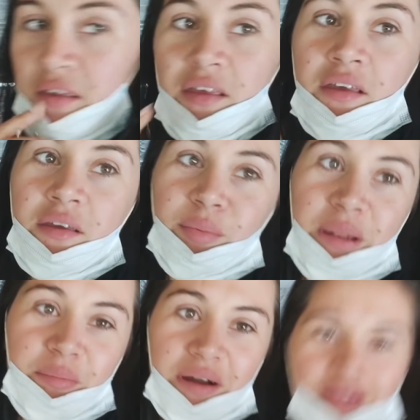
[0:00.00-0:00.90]
bakalım
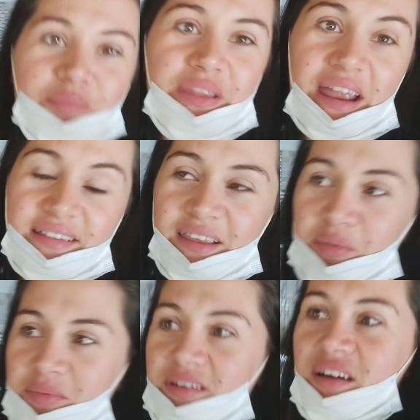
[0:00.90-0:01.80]
neredeyim.
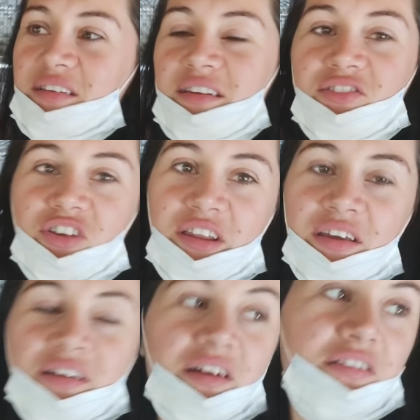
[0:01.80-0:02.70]
Alelacele 6 kişilik grup